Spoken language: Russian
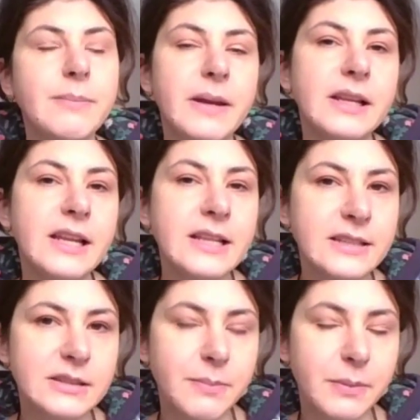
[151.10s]
И
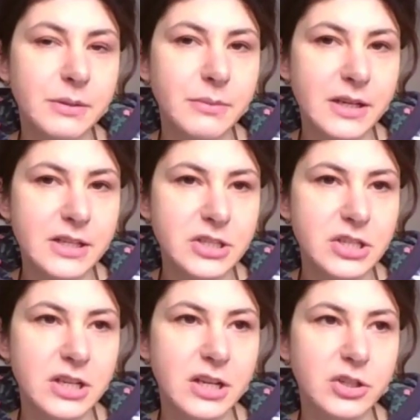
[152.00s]
параллельно ты
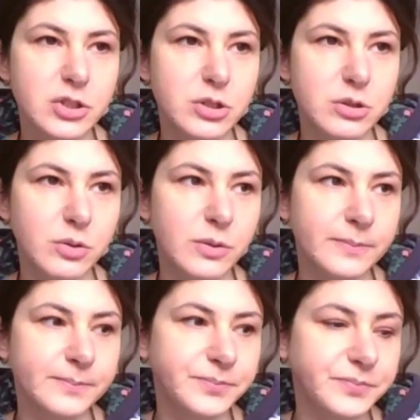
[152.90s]
понимаешь,
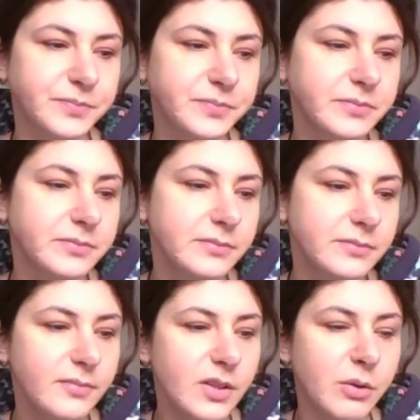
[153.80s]
что
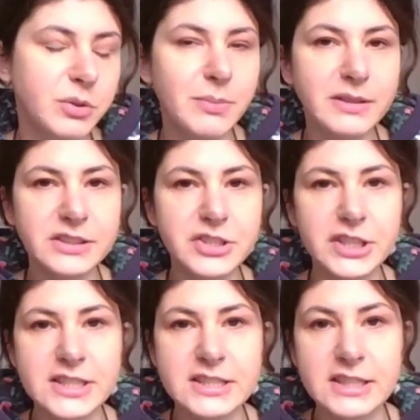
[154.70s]
у тебя
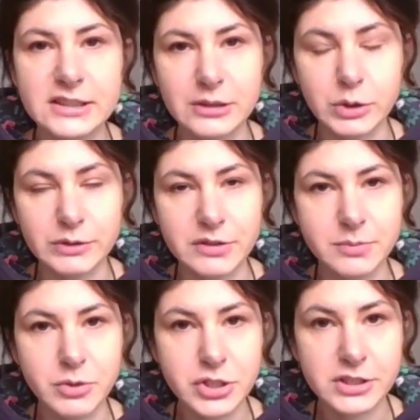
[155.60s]
сейчас нет такой
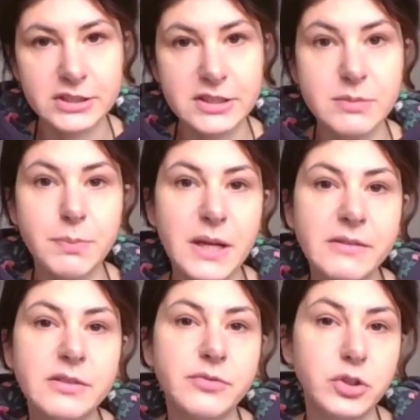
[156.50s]
возможности
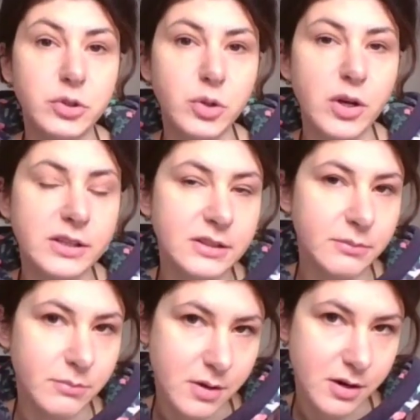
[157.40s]
исправить все
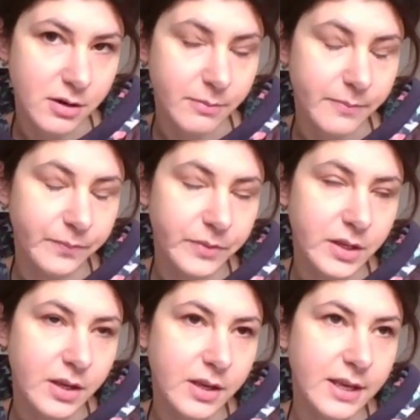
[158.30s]
одним махом.
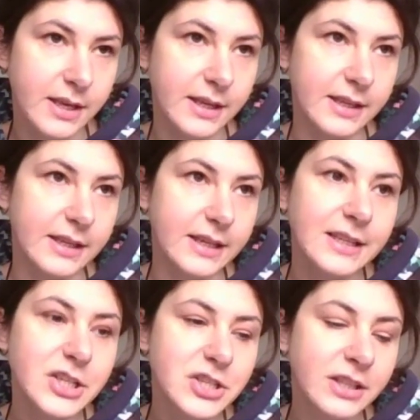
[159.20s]

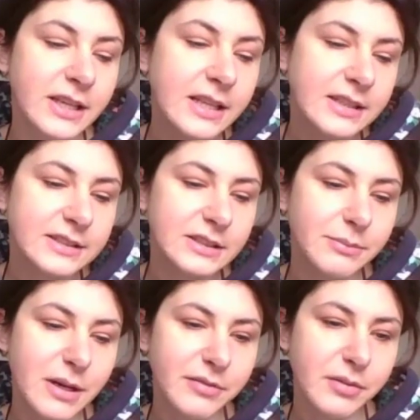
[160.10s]
И лично я для
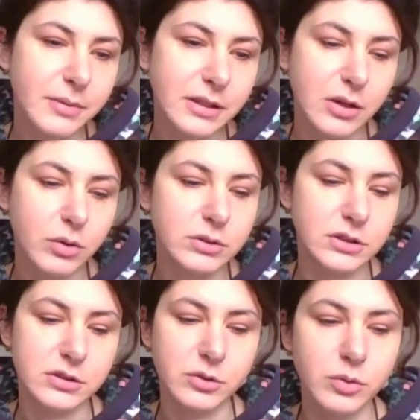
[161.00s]
себя выбрала
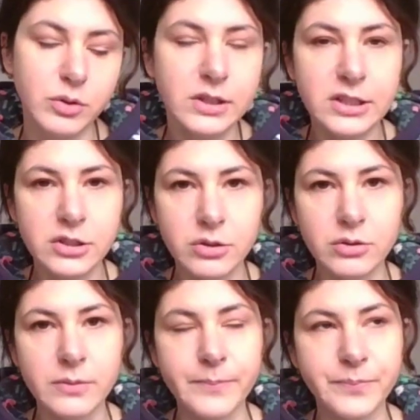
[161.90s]
какую-то такую
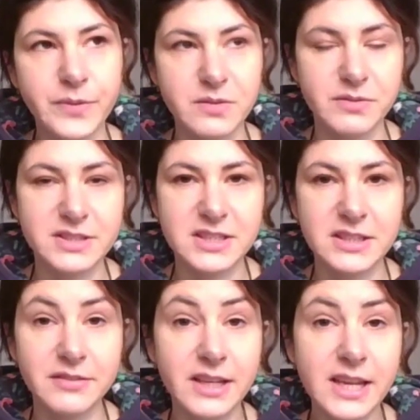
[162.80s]
линию
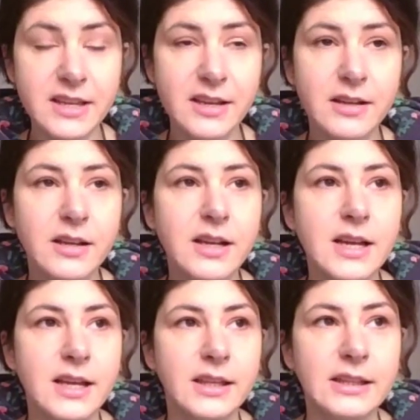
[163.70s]
восстановления.
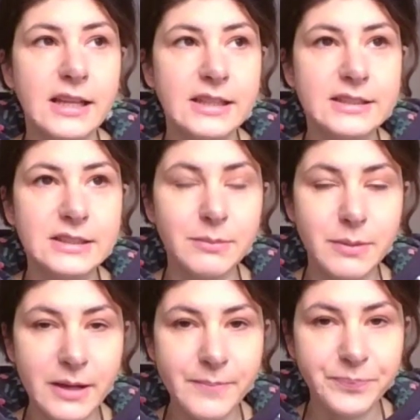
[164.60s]
Я для
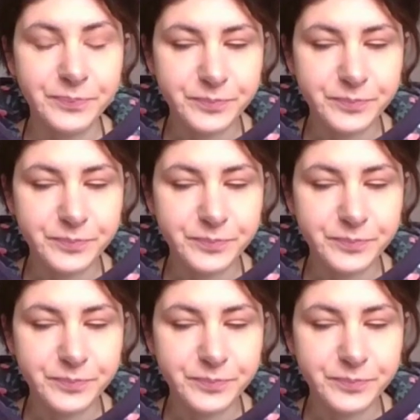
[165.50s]
себя